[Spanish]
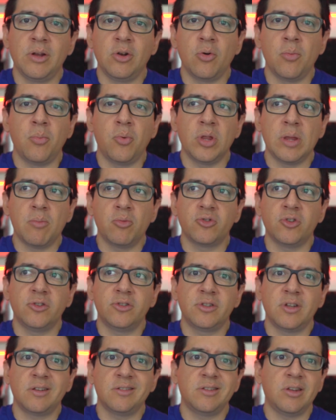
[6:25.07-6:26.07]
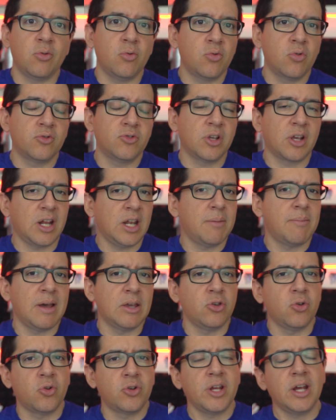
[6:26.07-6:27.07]
pero podemos estar seguros de que la
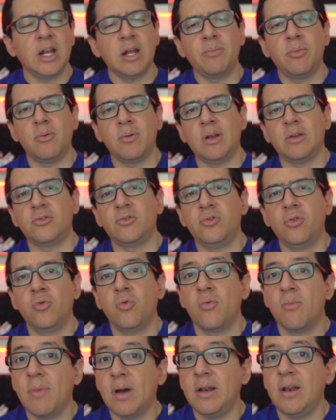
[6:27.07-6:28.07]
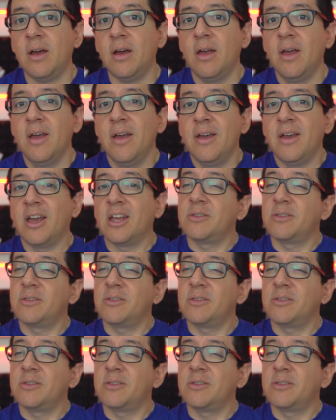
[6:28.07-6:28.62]
mayoría de la población humana